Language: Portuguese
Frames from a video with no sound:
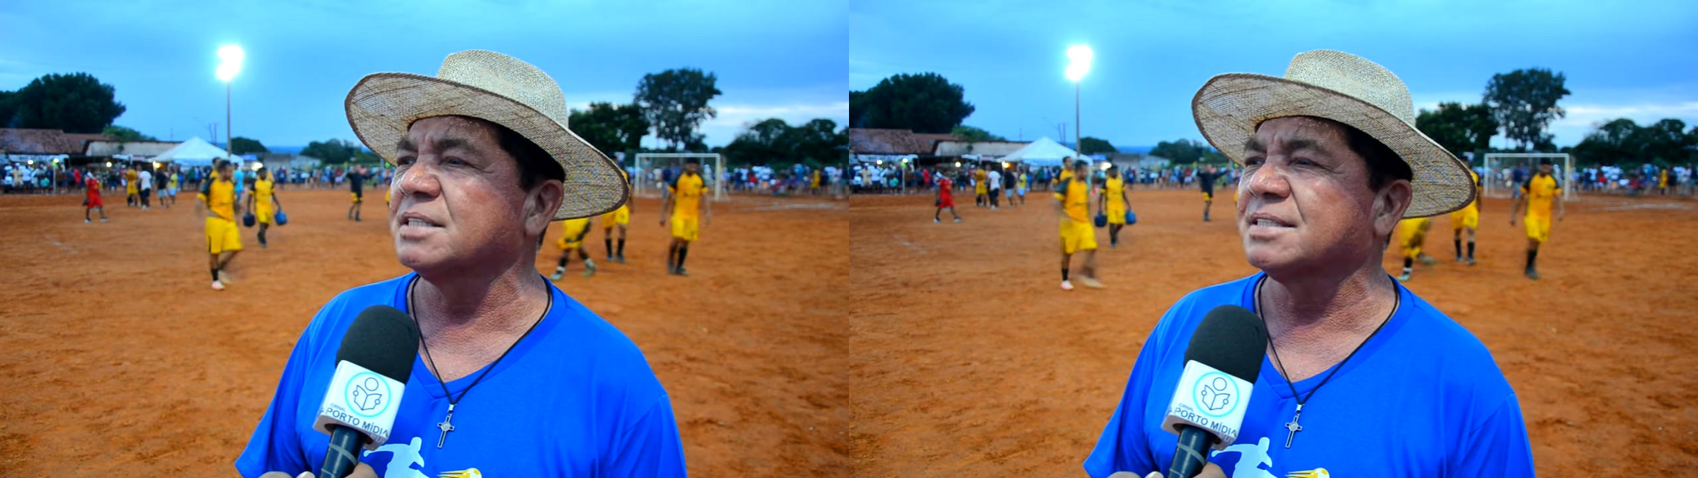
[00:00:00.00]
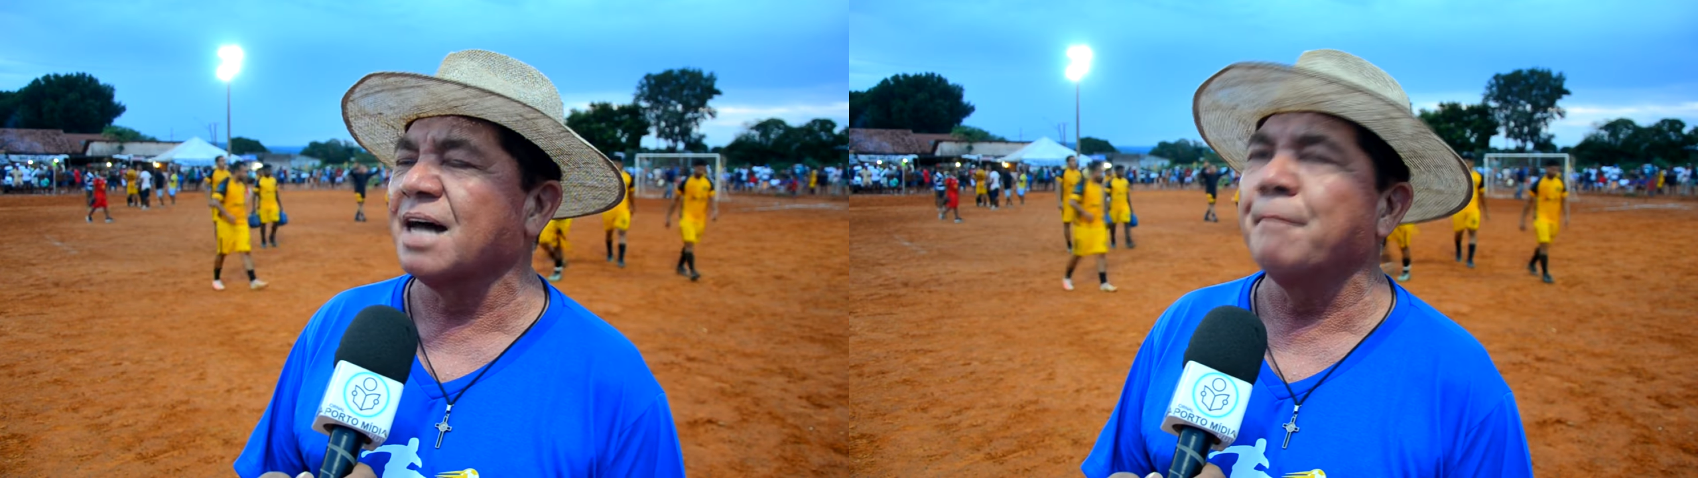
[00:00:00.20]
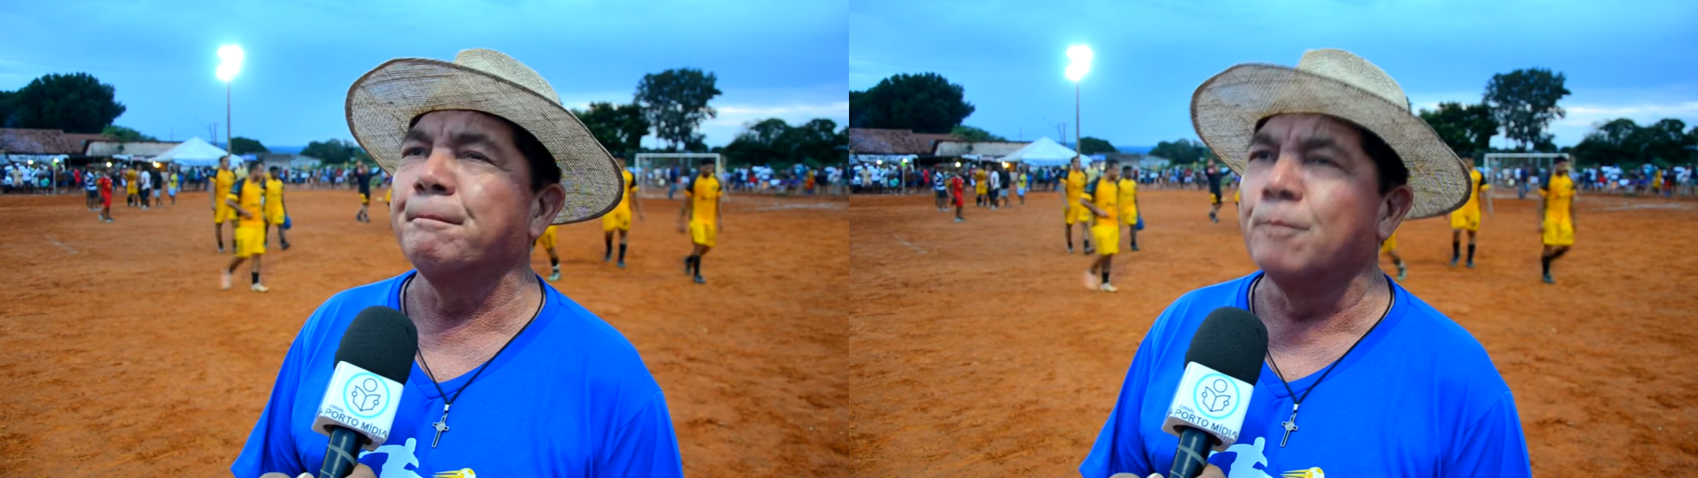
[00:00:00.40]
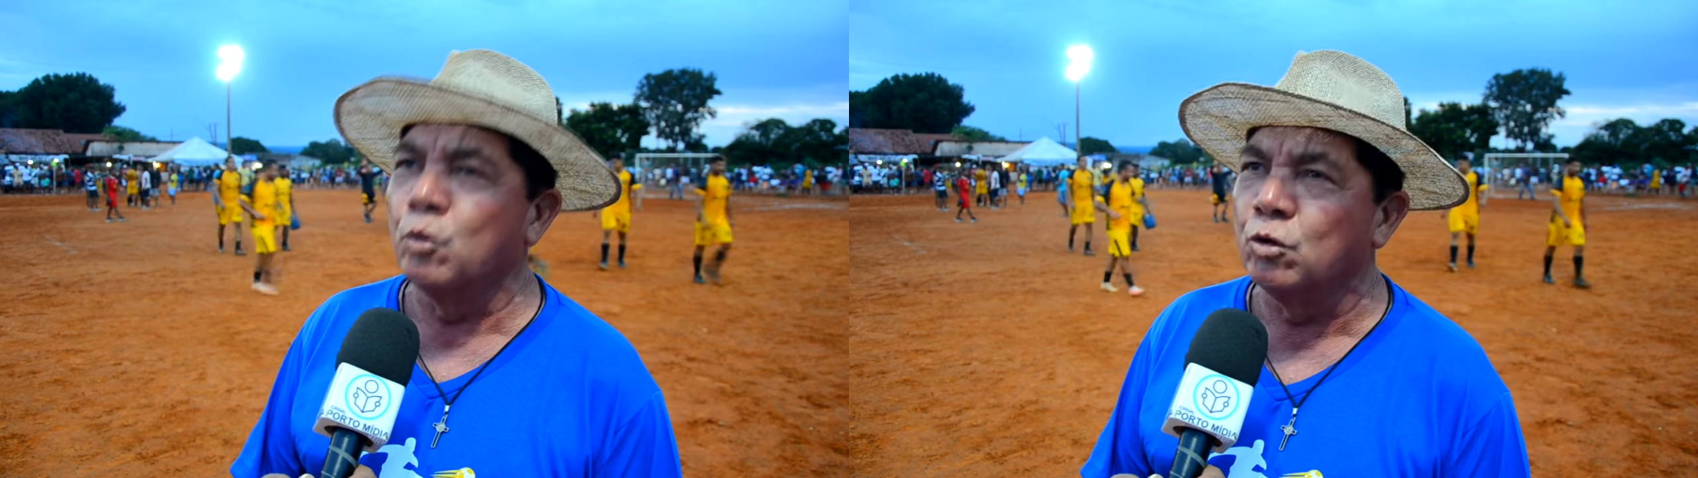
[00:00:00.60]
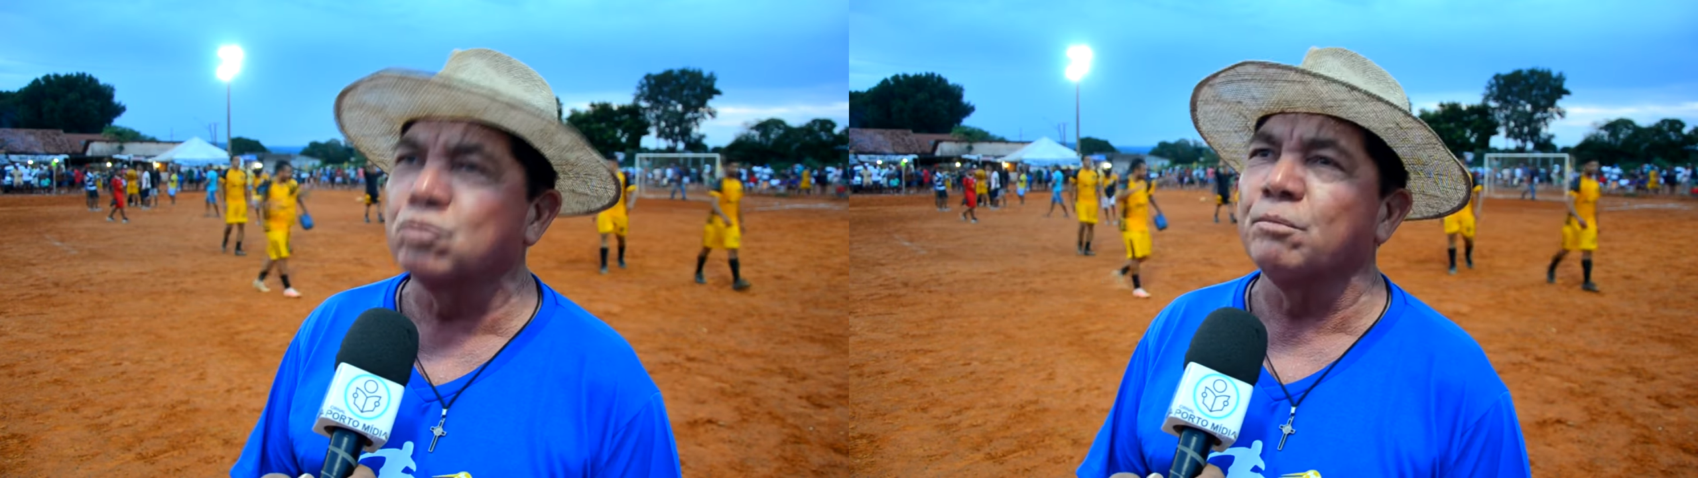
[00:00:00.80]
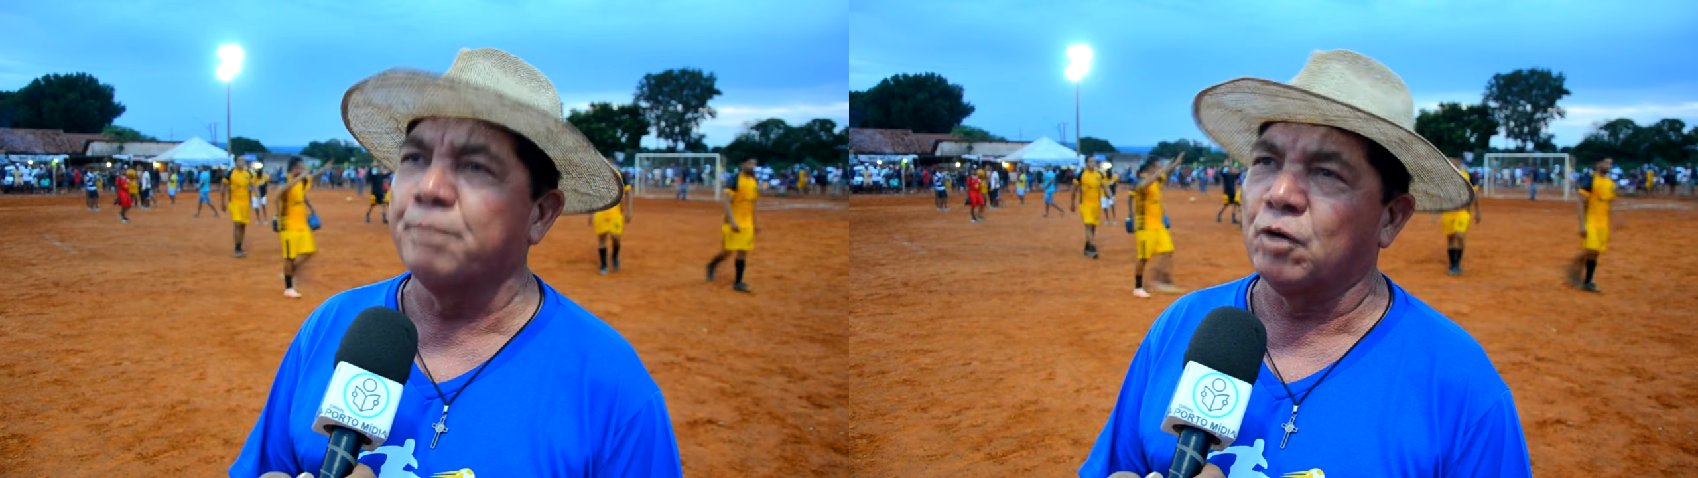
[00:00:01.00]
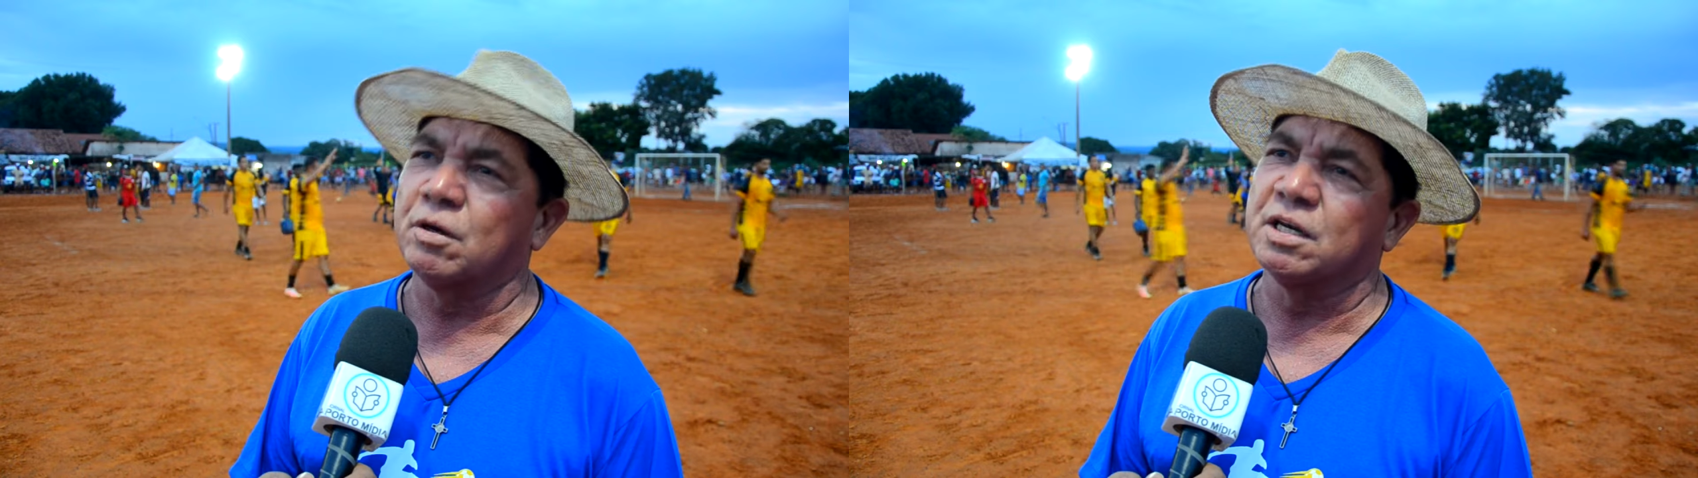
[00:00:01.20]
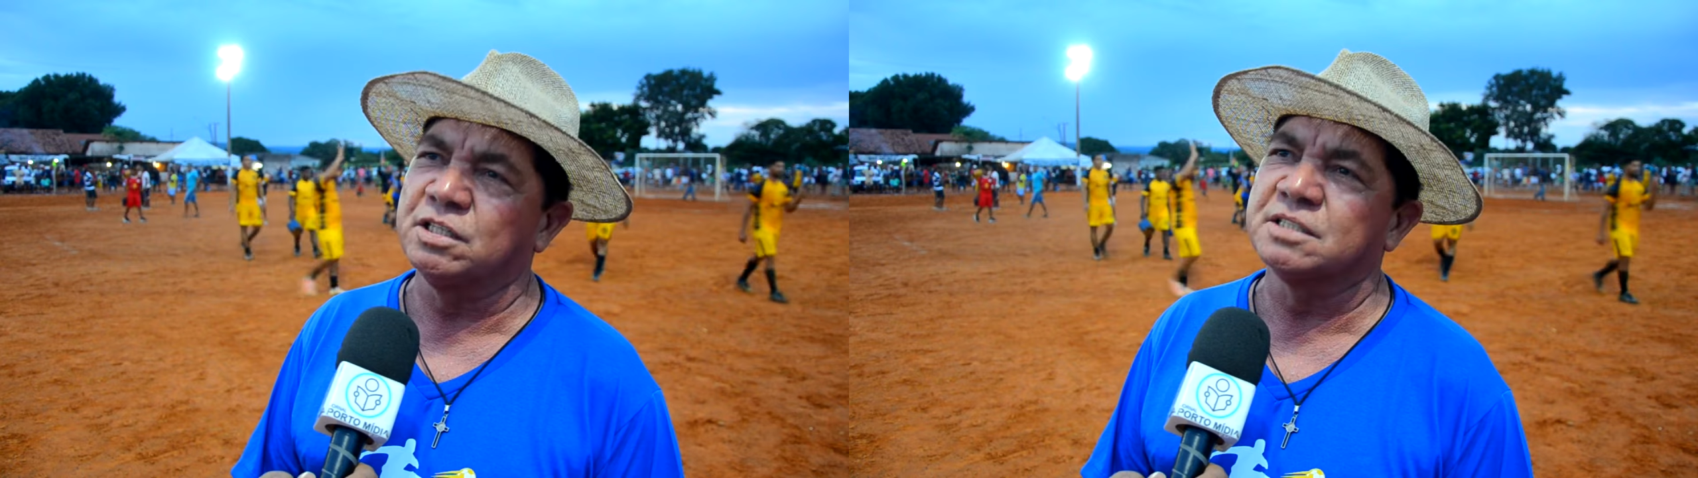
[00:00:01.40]
que está muito bem
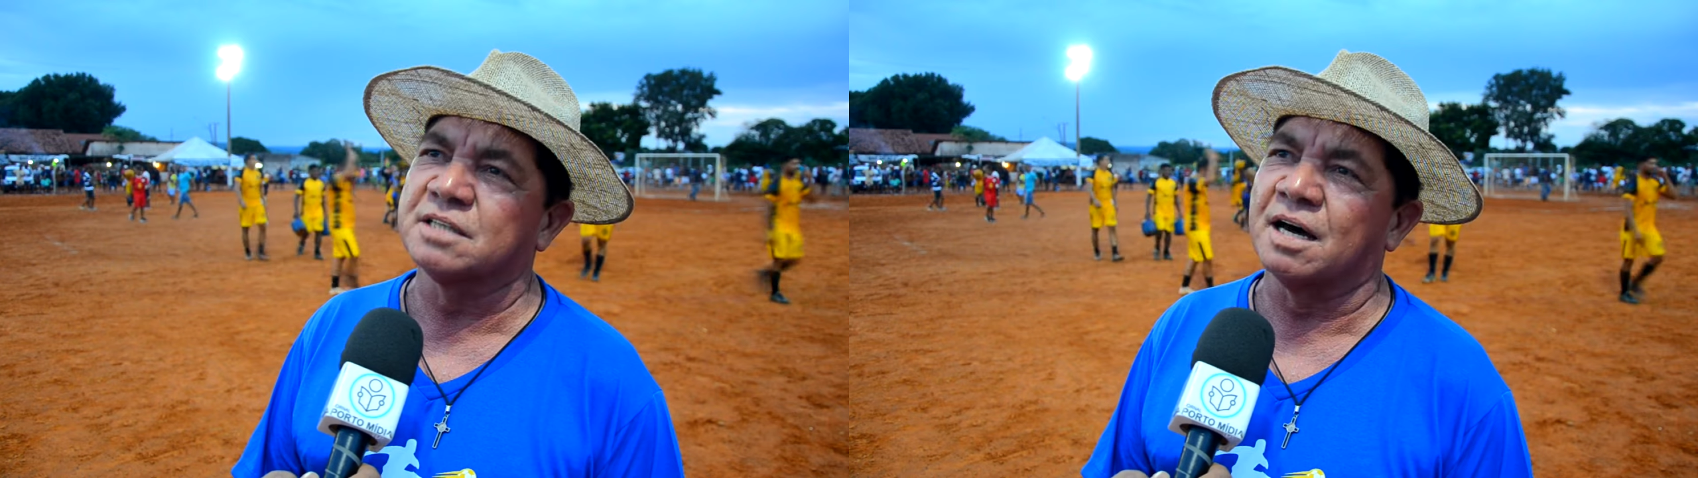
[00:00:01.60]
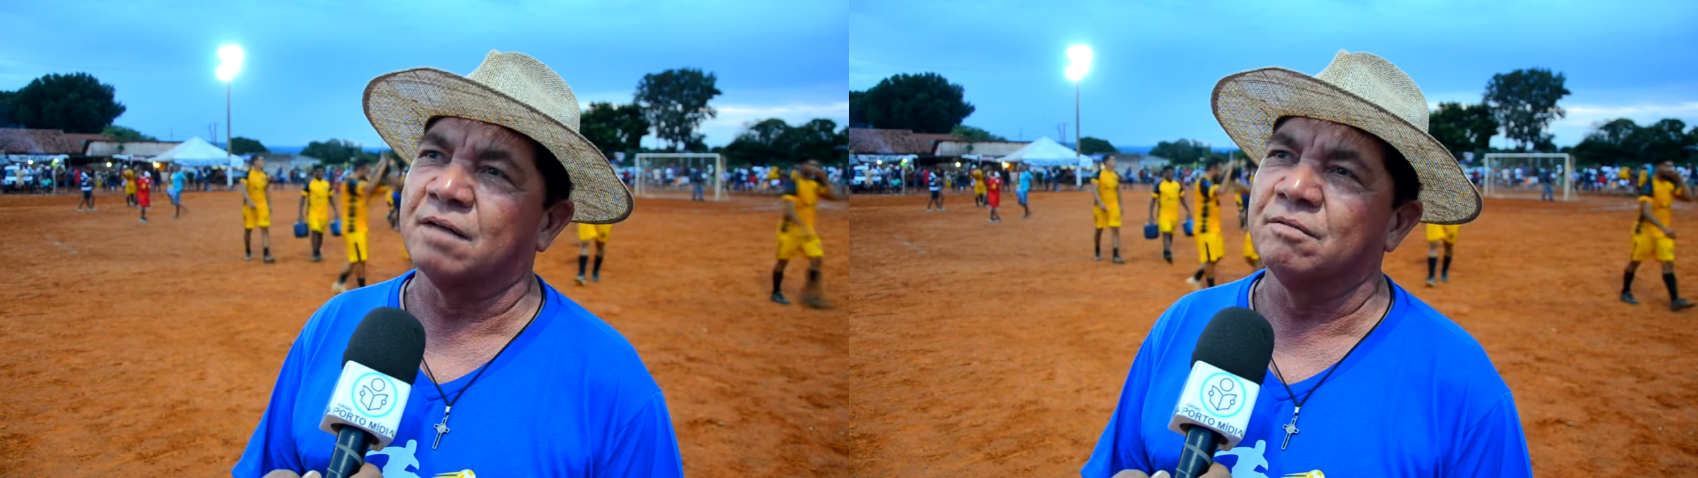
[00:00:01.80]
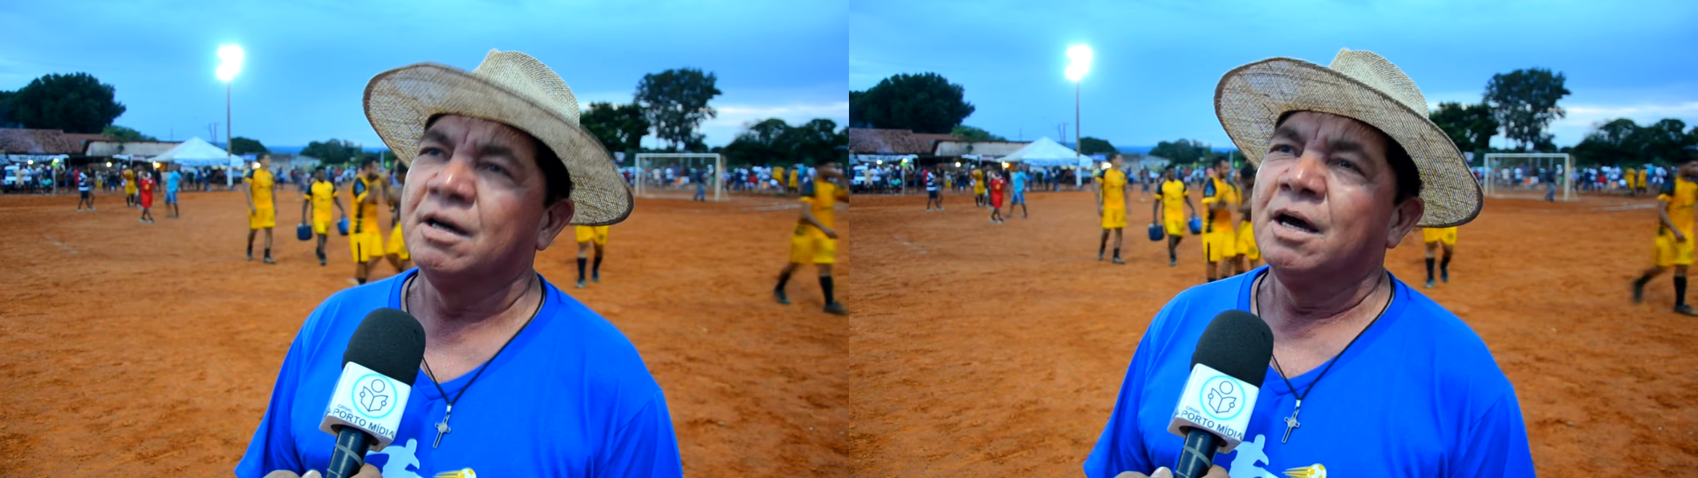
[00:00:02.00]
organizado.